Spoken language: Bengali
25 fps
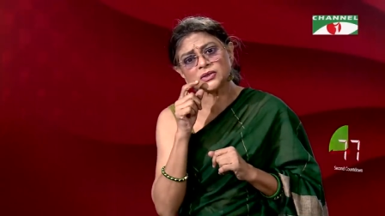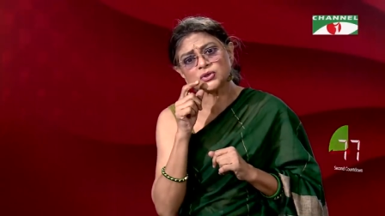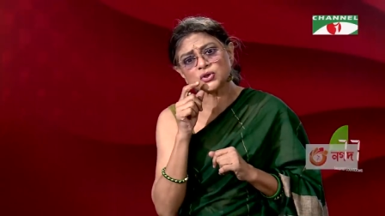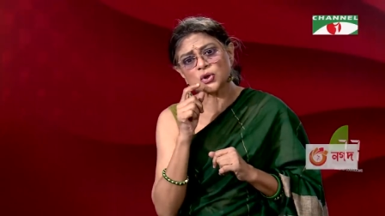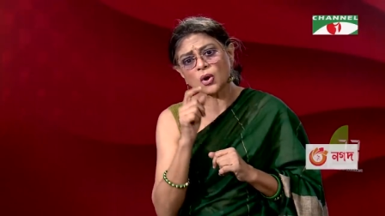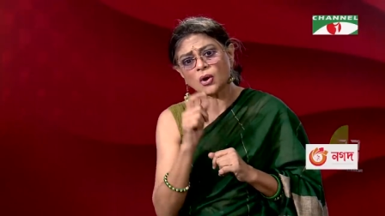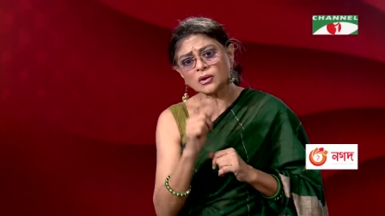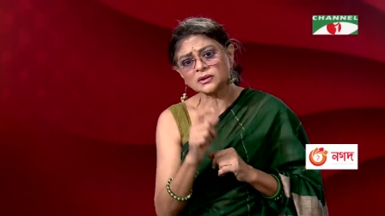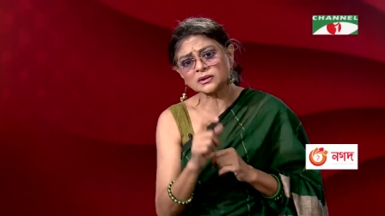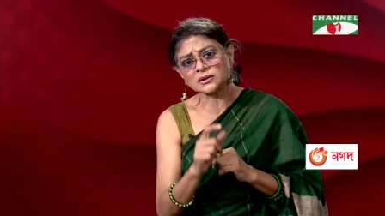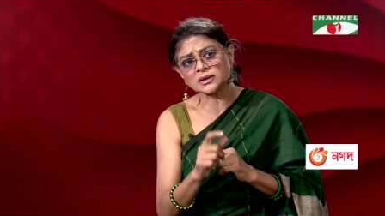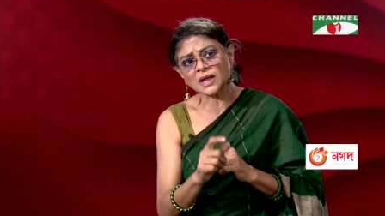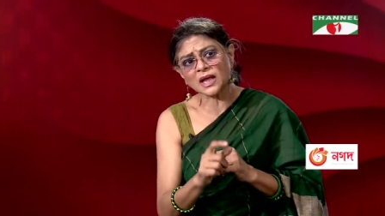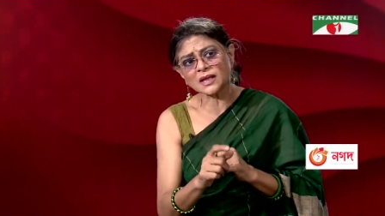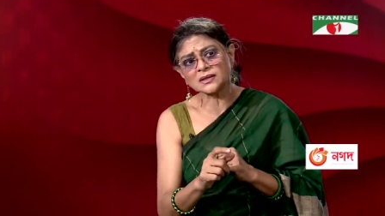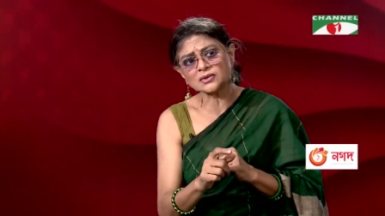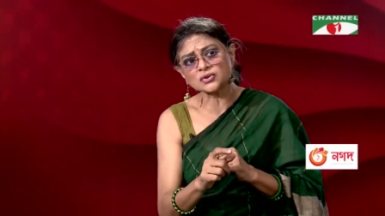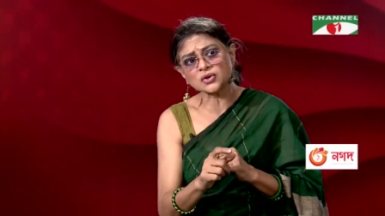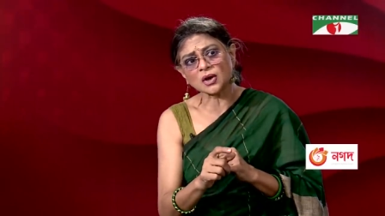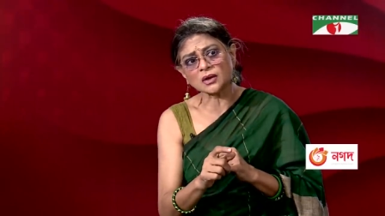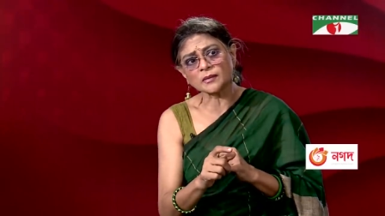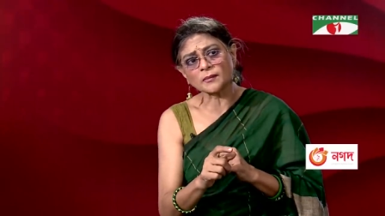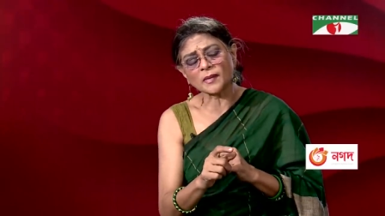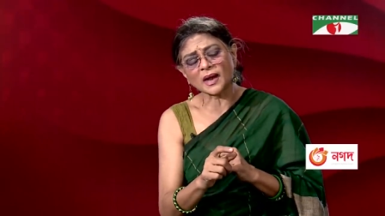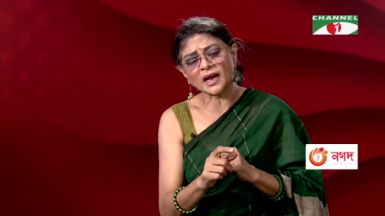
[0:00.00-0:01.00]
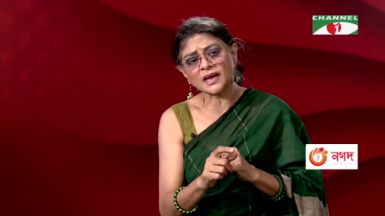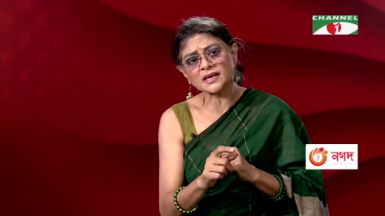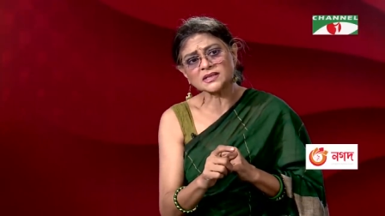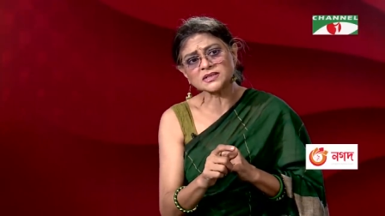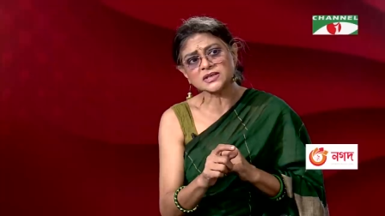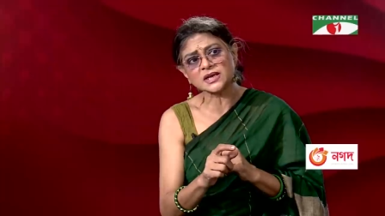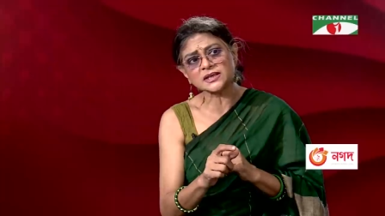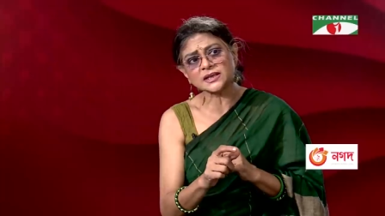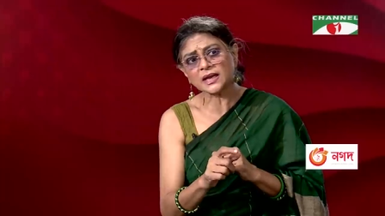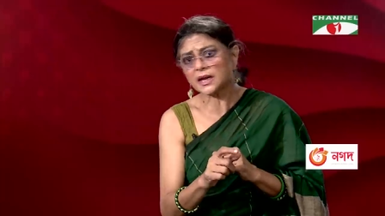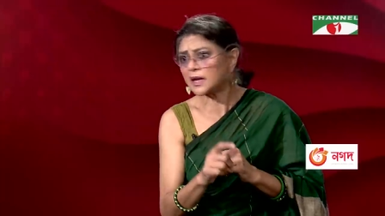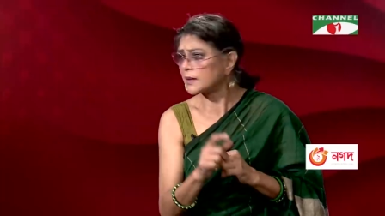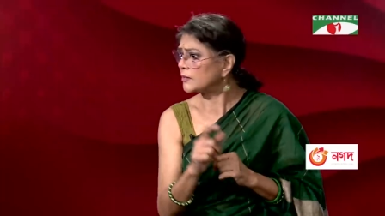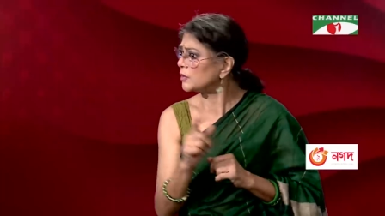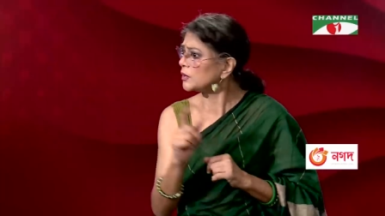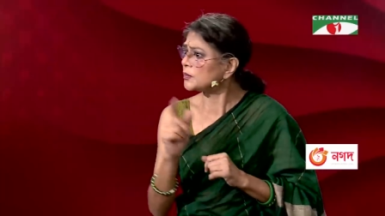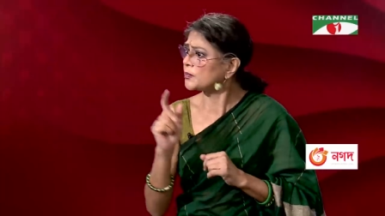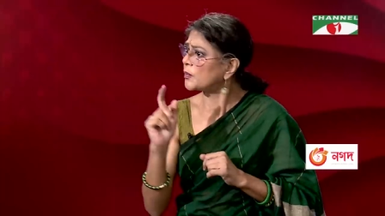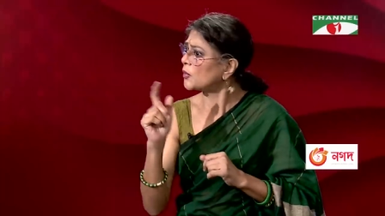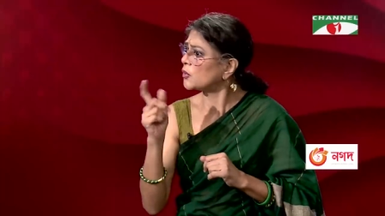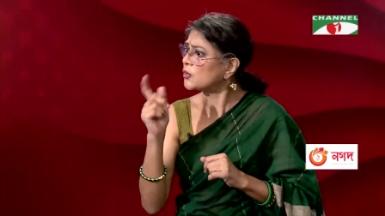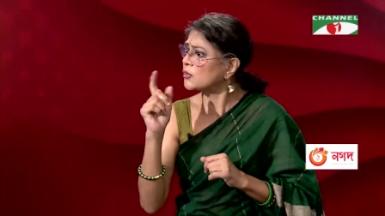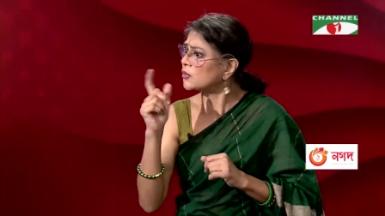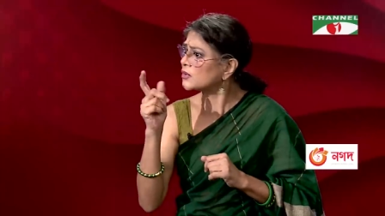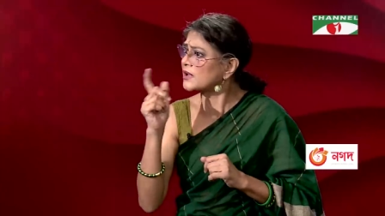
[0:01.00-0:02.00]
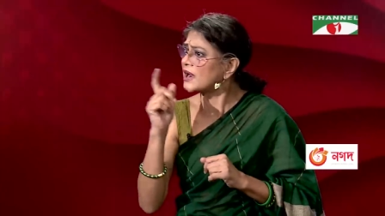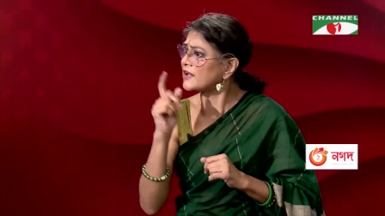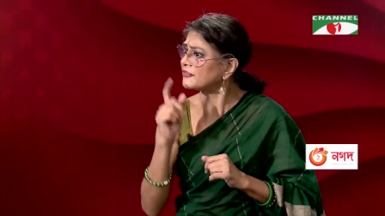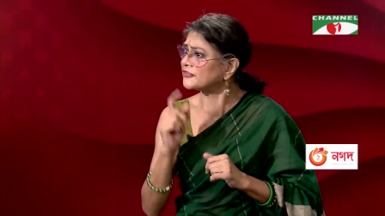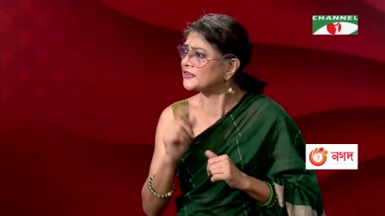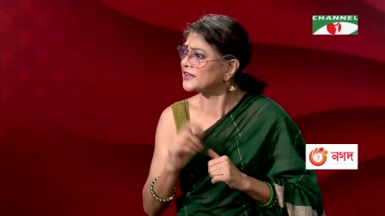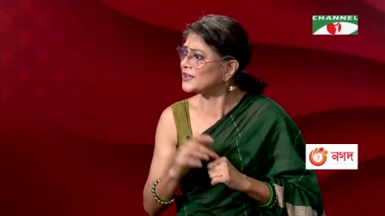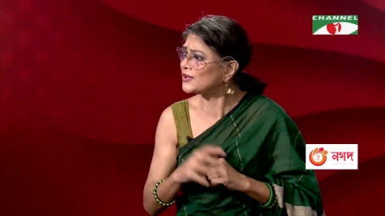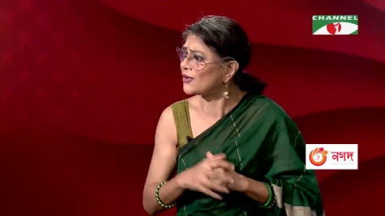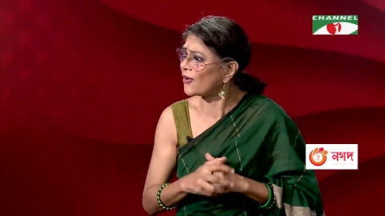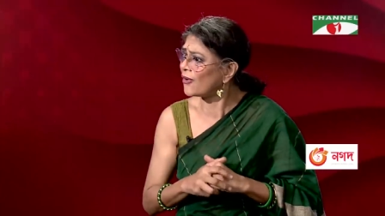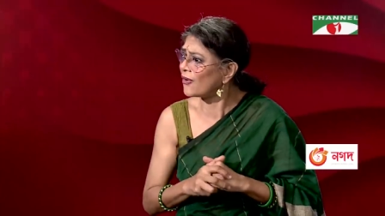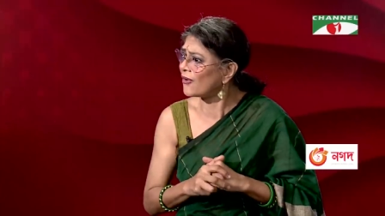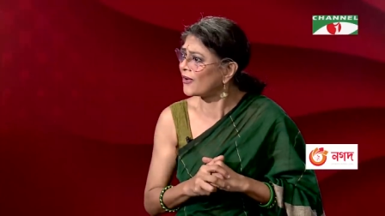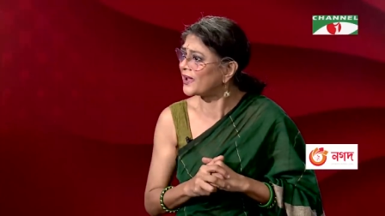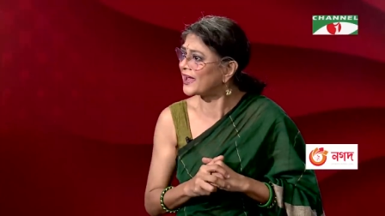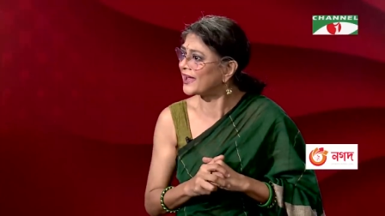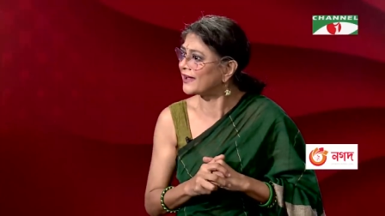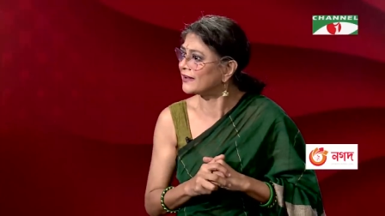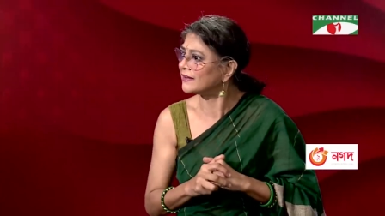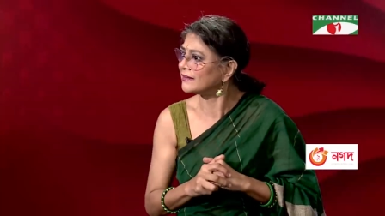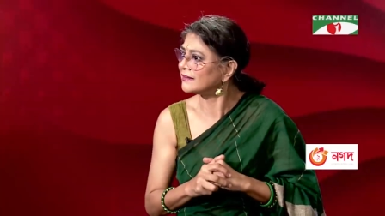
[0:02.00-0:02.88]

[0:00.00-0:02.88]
সন্তান জন্মায় সেটা কেবল পর্নোগ্রাফি নয়